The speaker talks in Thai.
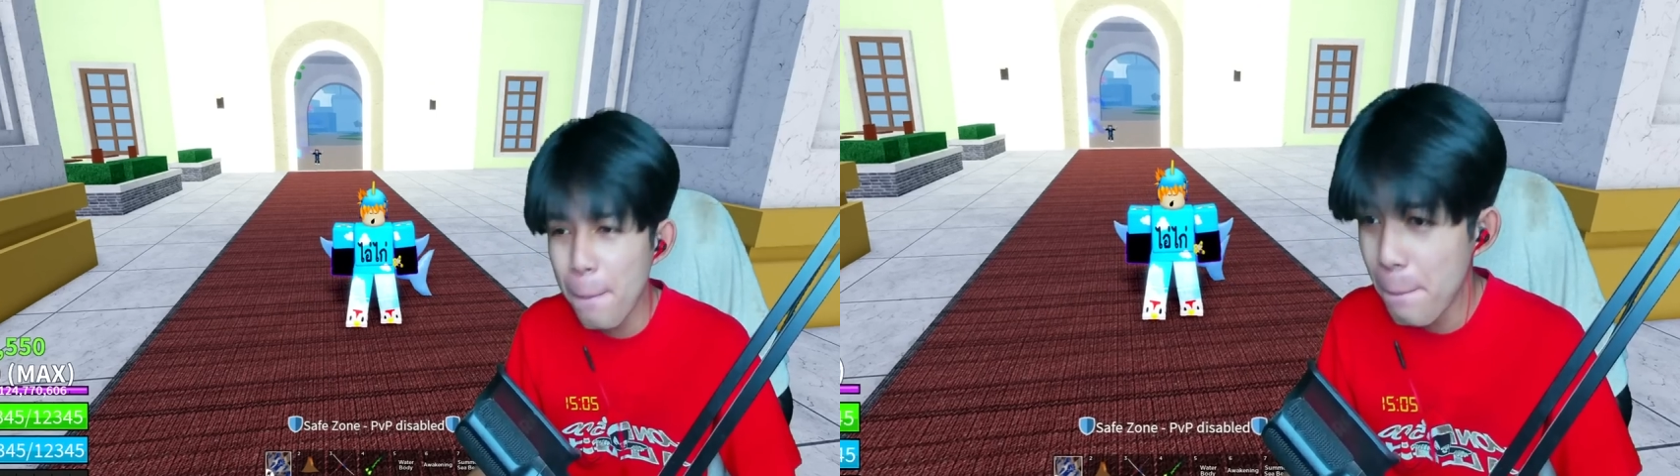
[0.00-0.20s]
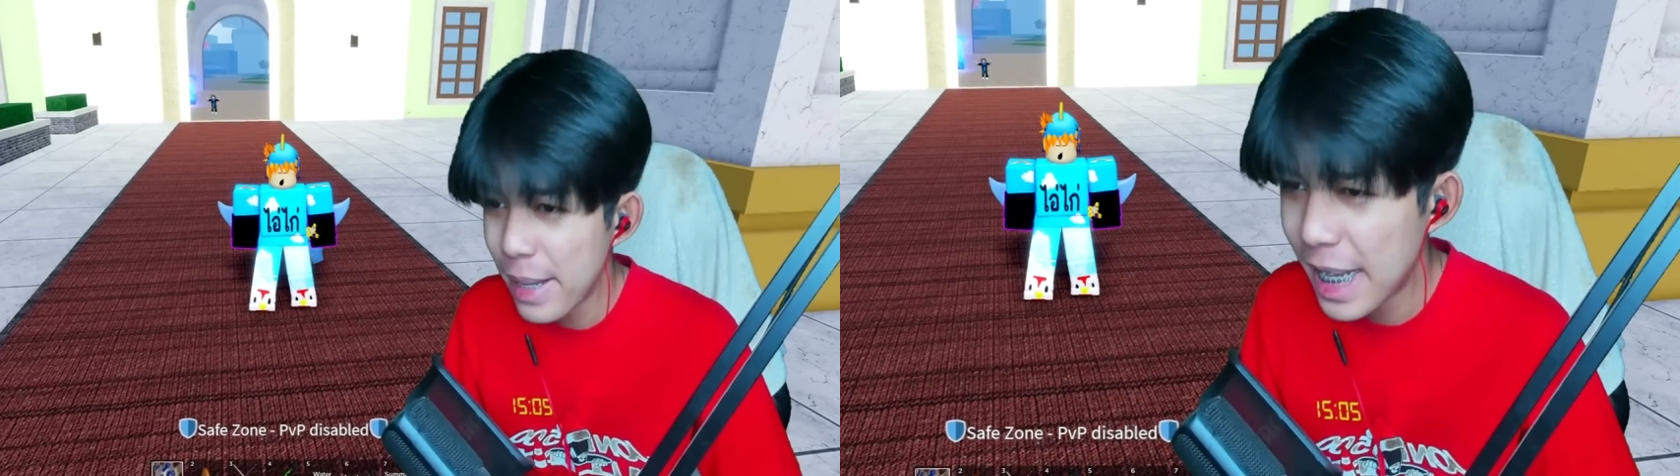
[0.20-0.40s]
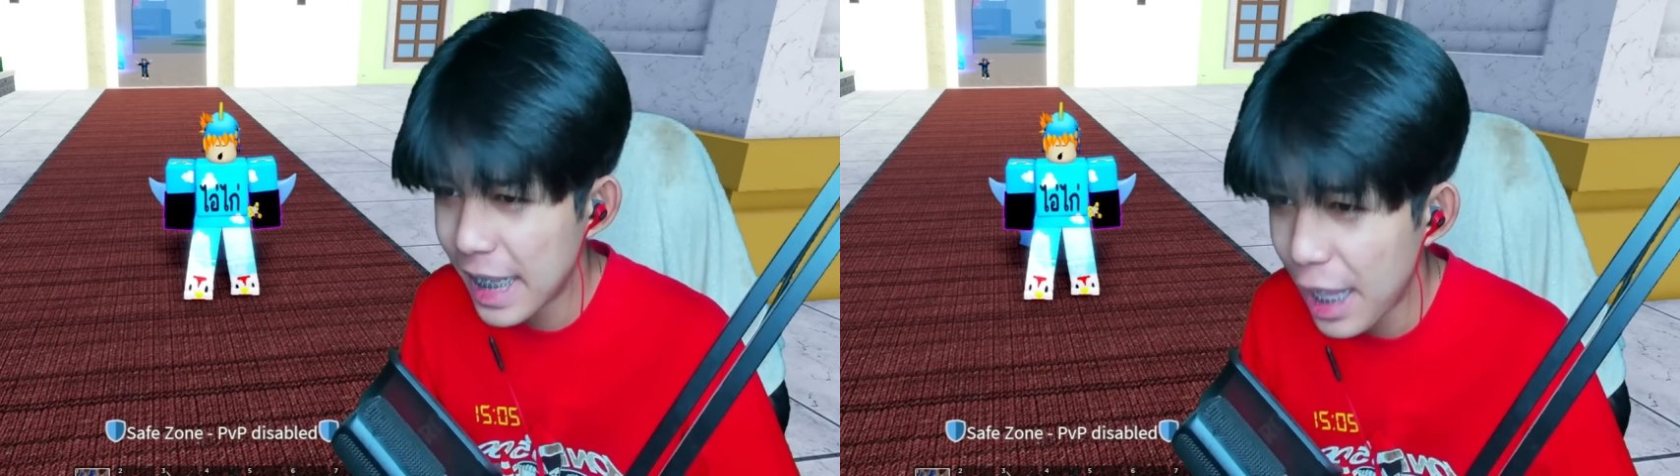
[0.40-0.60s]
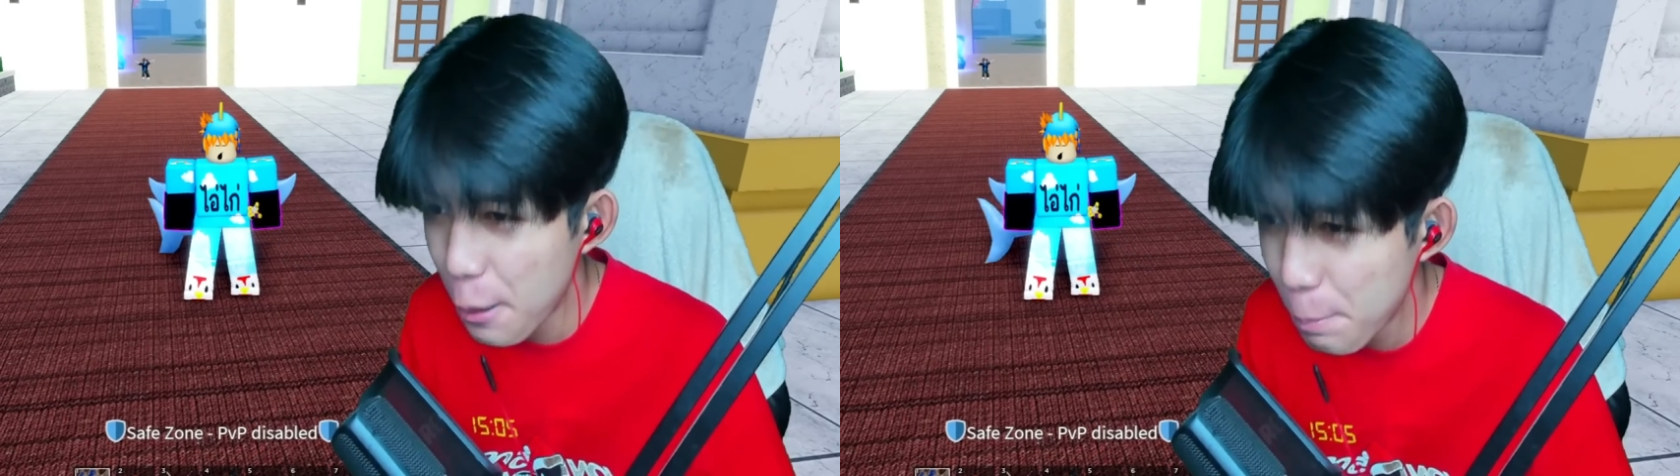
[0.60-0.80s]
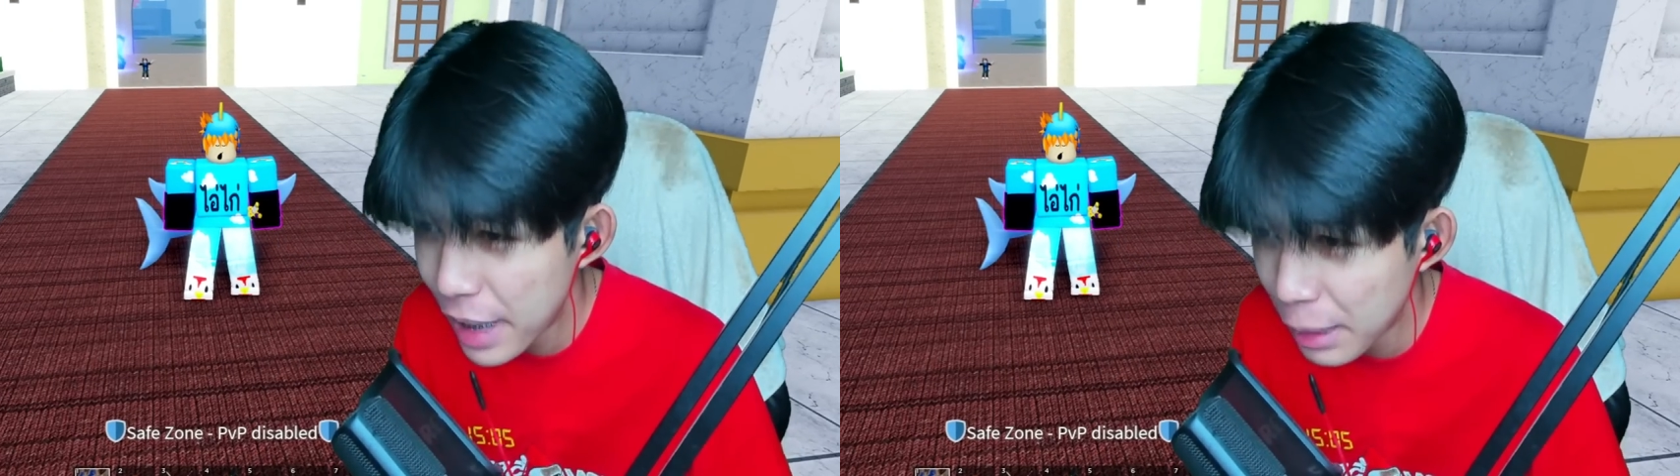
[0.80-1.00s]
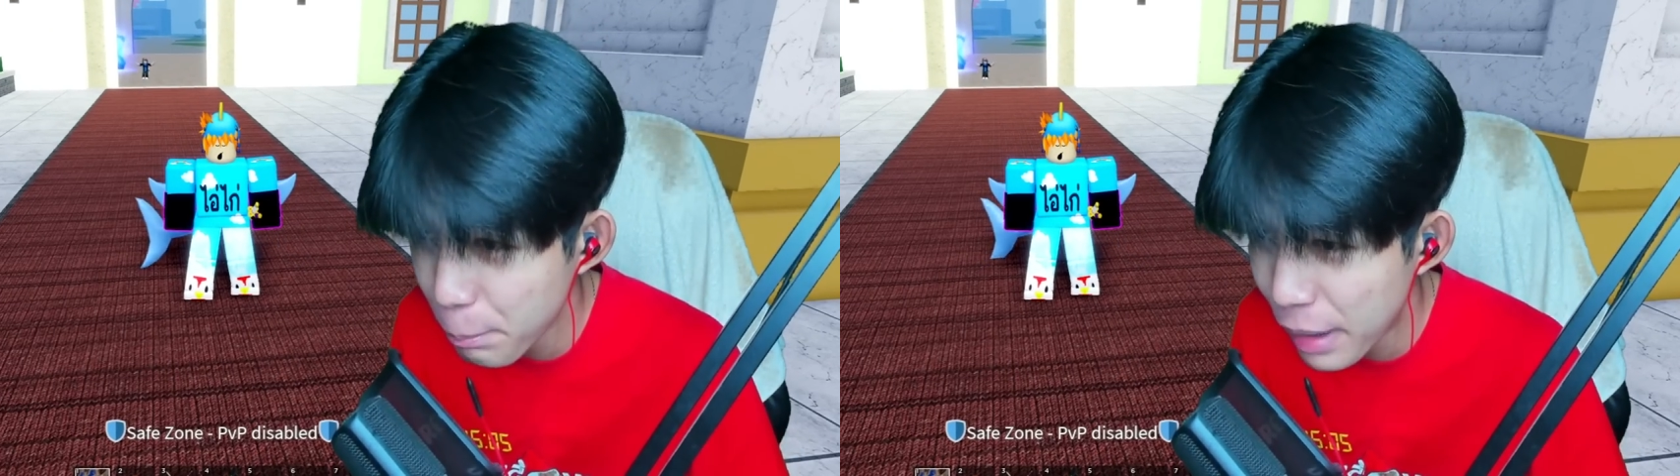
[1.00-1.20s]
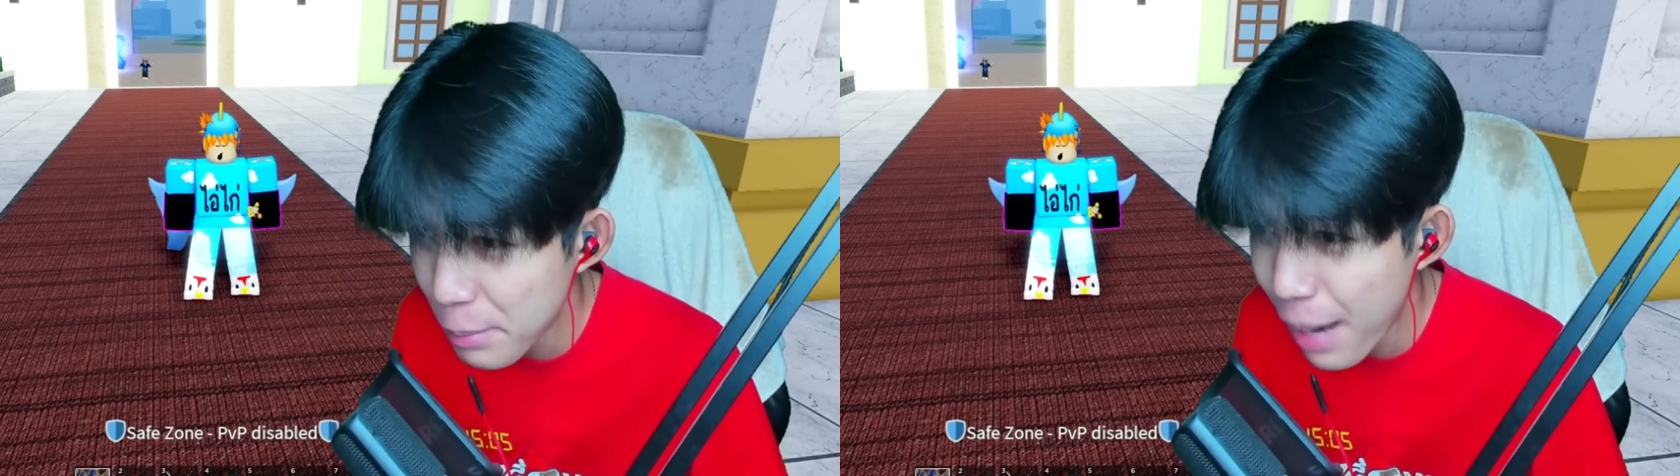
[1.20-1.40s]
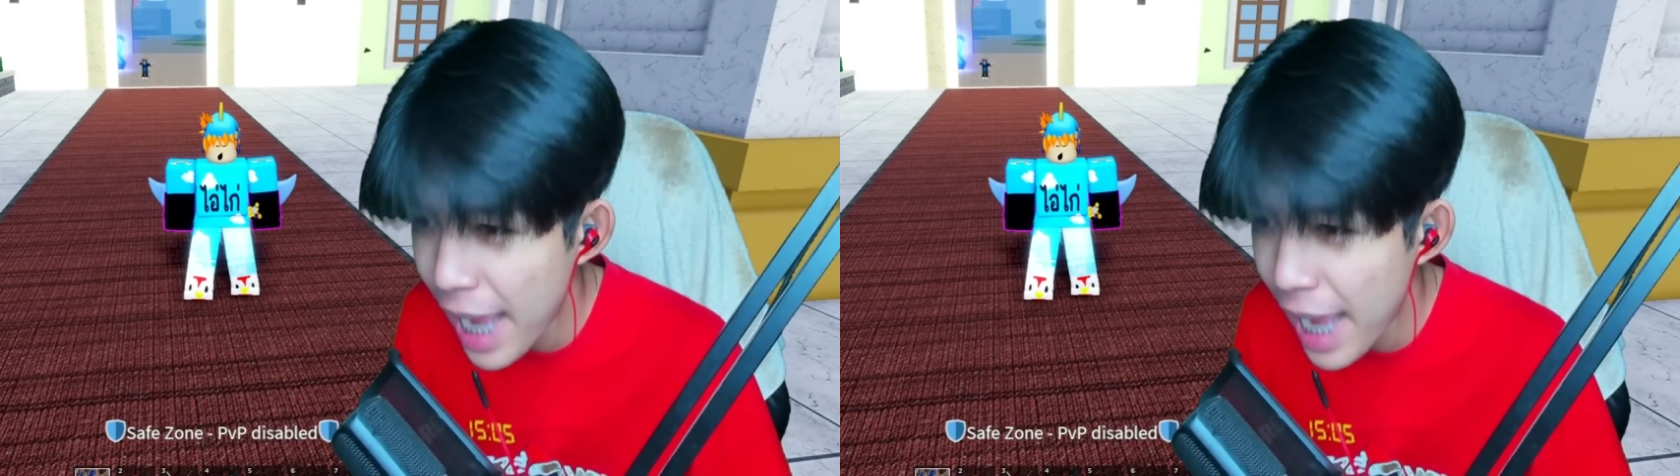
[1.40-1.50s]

มีอะไรเปลี่ยนไปบ้าง